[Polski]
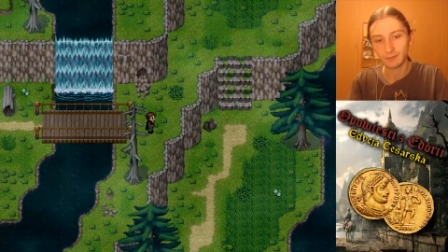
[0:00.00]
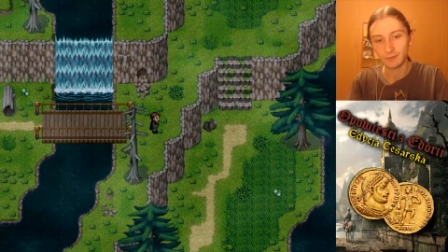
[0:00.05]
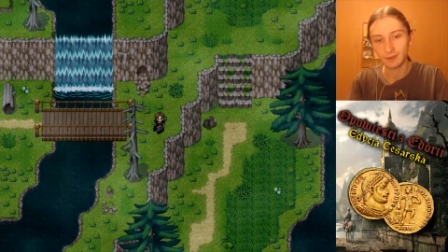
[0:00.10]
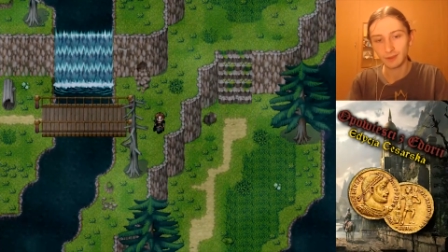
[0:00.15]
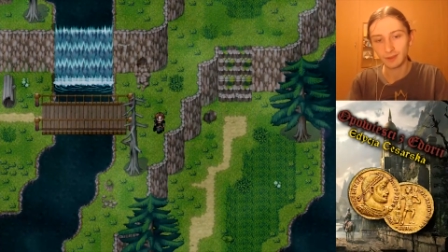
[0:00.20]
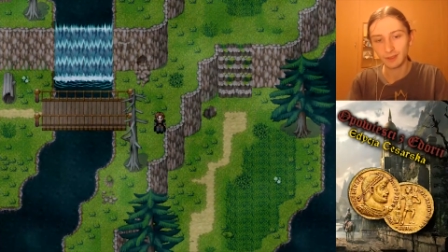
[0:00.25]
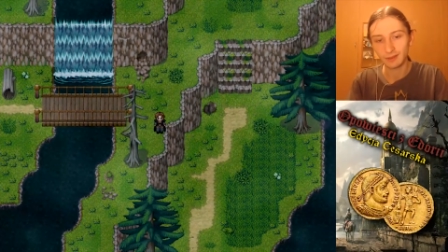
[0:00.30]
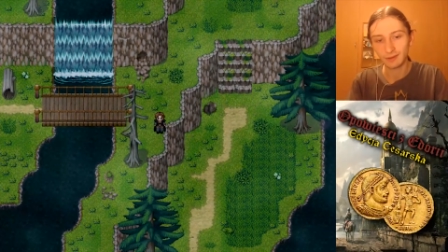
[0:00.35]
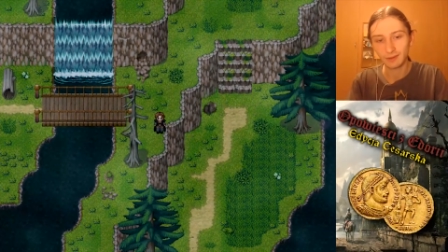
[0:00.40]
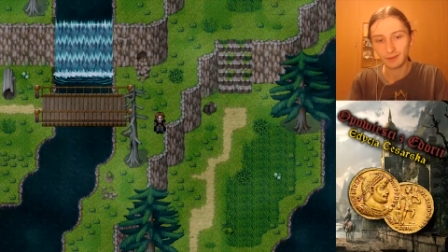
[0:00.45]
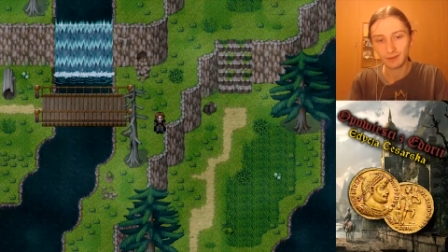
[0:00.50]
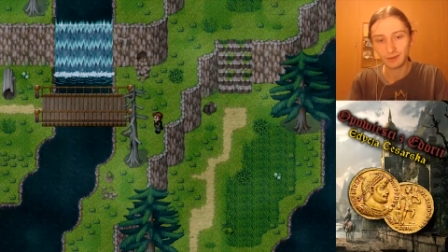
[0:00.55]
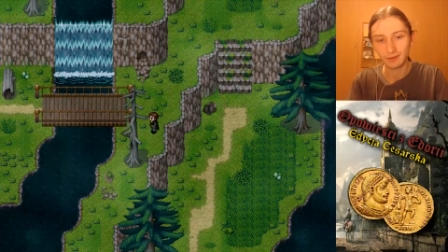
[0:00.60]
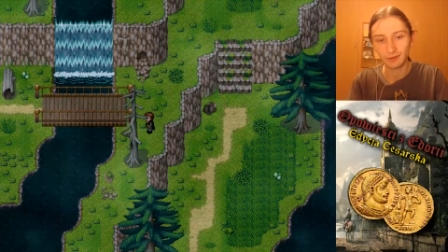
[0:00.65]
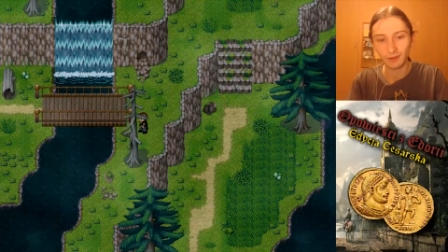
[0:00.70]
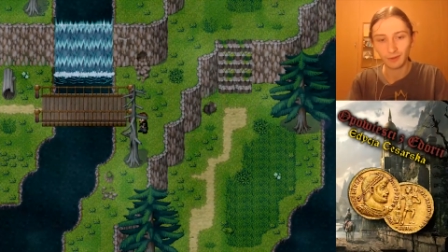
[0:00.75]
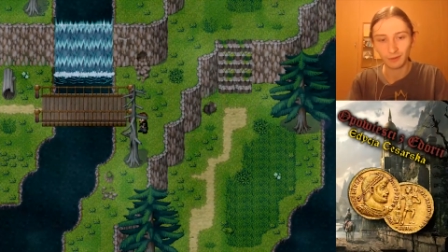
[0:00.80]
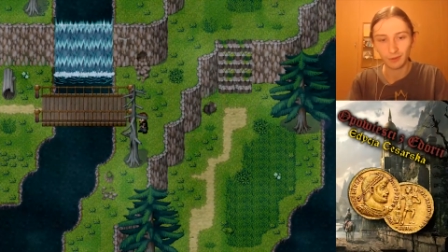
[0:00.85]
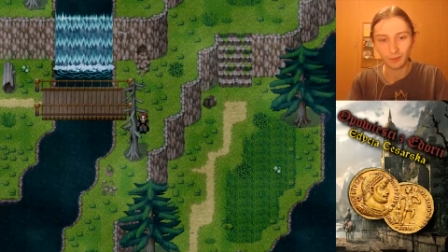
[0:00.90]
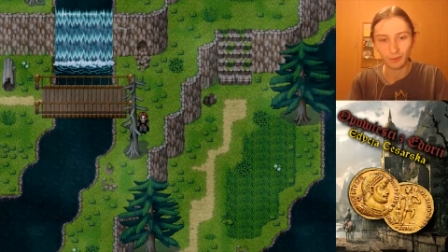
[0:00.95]
To jest coś
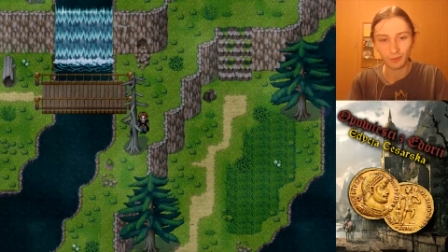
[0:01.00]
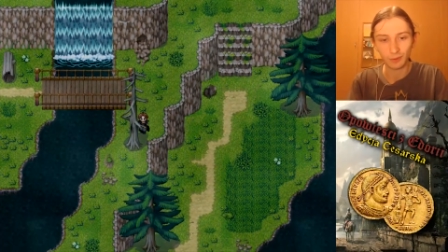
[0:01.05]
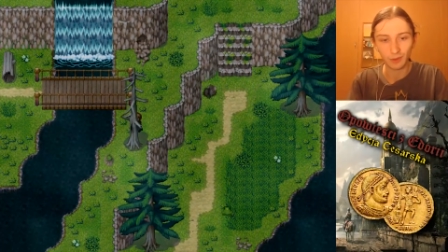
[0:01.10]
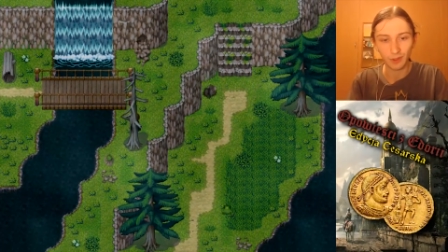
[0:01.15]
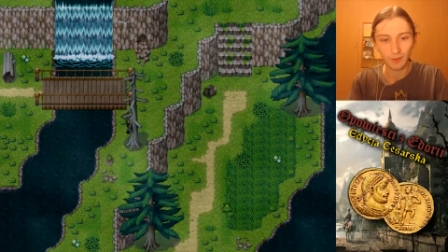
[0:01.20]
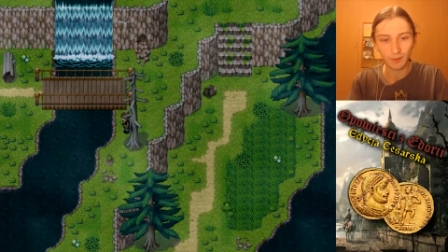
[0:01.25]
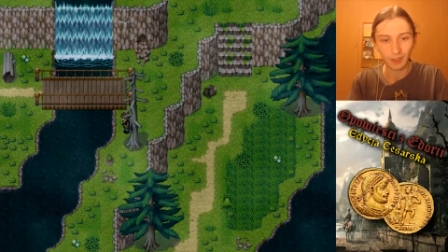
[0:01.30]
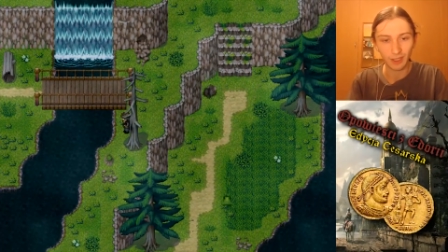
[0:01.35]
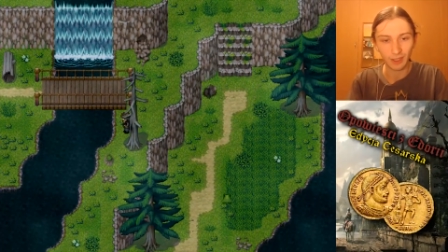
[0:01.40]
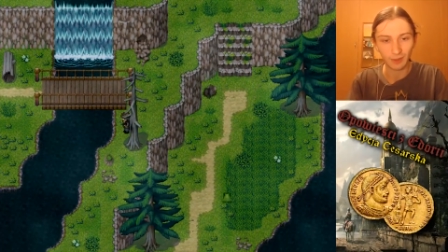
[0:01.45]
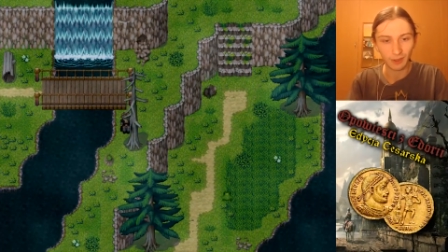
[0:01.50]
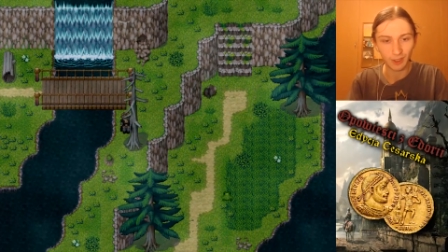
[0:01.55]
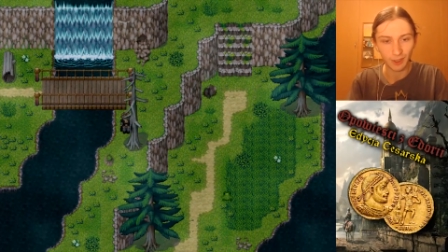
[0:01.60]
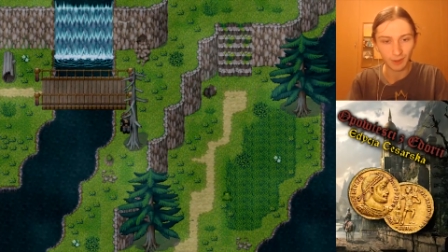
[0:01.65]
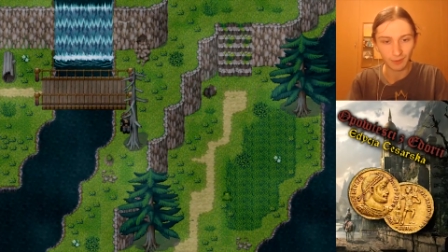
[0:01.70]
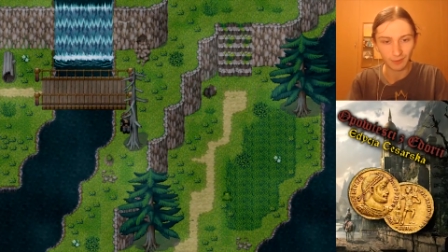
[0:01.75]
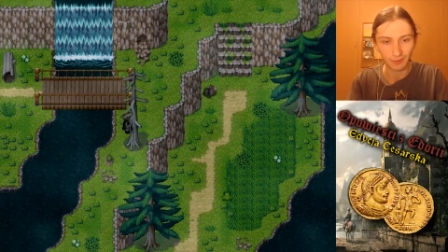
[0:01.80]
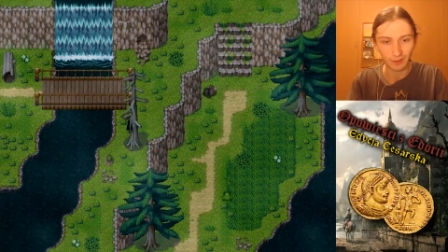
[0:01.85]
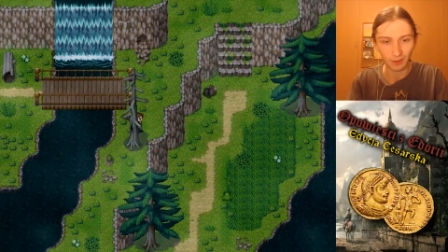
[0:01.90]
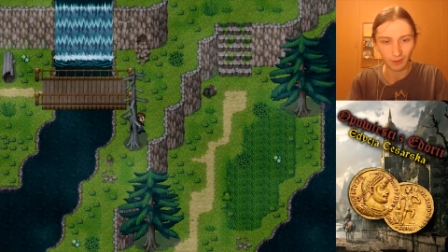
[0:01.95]
nowość, bo tu chyba nie
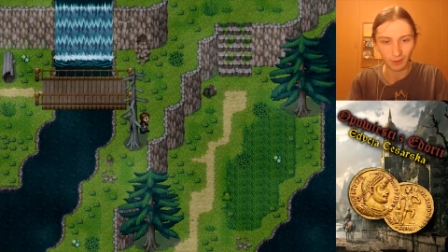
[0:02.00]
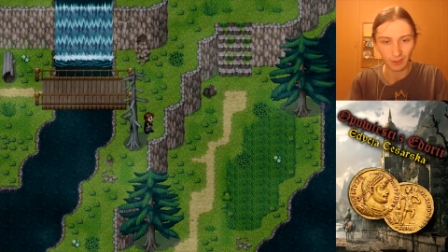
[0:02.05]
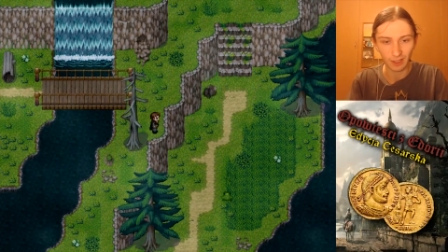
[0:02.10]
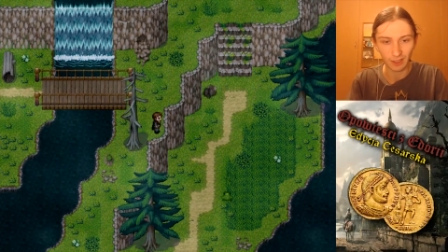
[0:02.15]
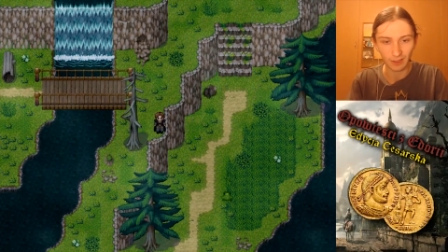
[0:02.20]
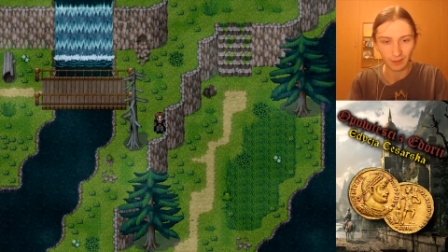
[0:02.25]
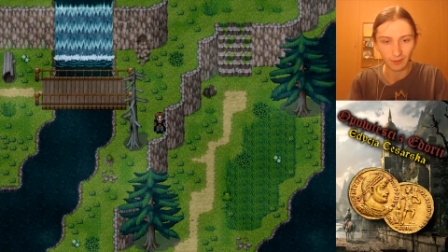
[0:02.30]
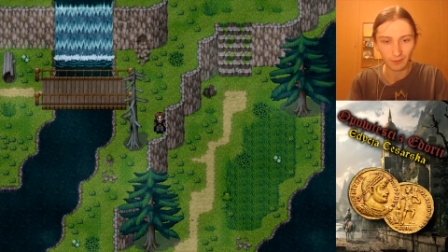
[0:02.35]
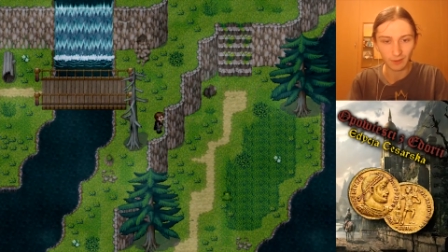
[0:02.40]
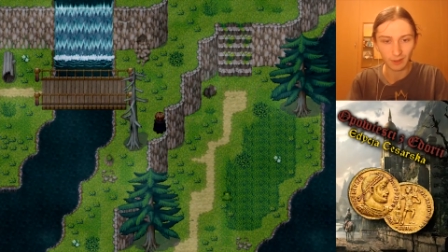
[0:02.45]
byliśmy w tej lokacji.